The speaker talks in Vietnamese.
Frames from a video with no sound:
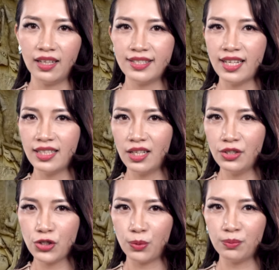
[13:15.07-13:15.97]
sẽ
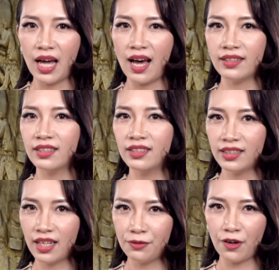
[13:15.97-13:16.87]
dẫn chúng ta tới
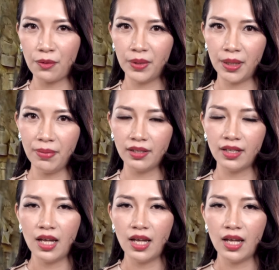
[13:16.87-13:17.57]
căn phòng bí mật